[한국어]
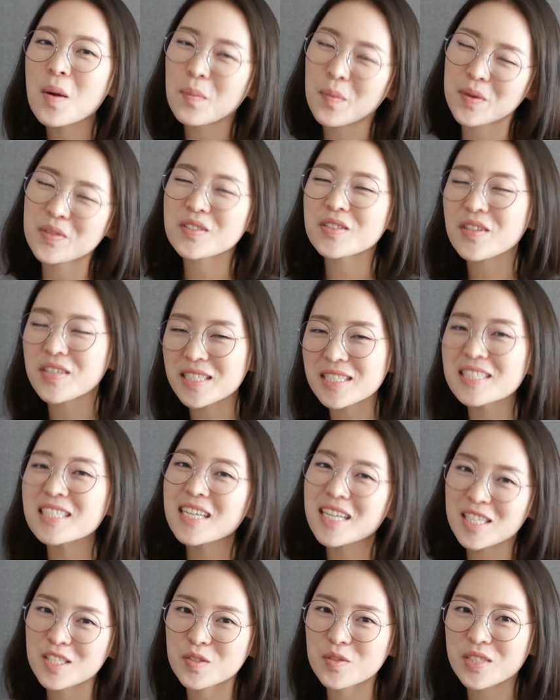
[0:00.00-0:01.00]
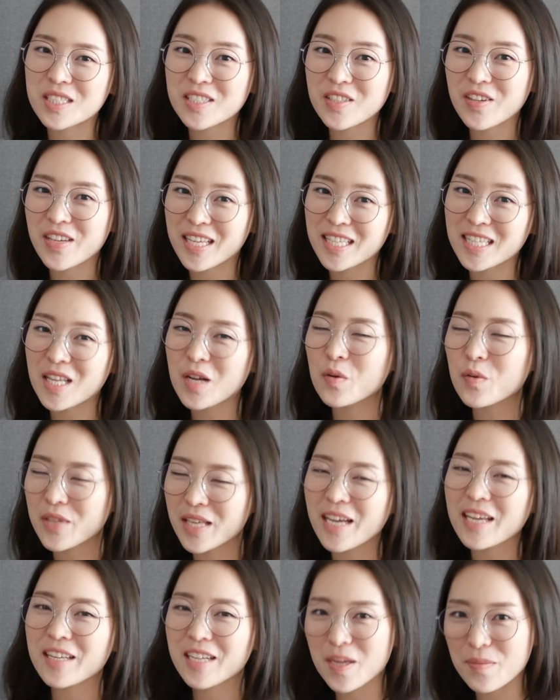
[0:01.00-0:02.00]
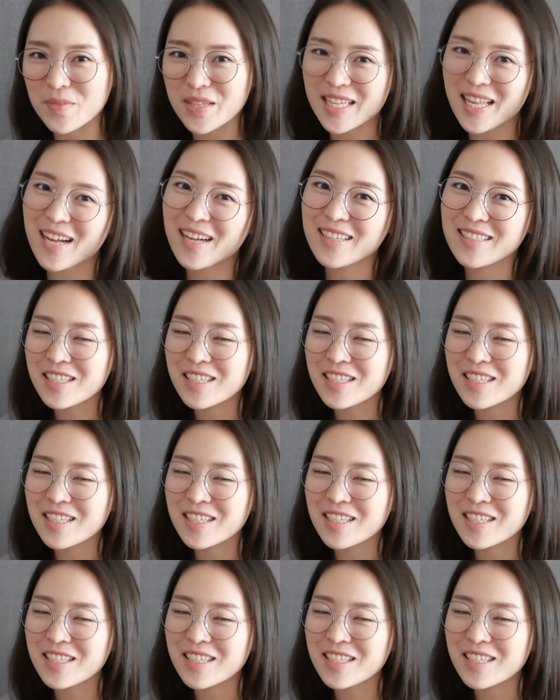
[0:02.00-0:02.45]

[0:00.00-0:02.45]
먼저 인식할 수 있어야 한다고 이야기를 합니다.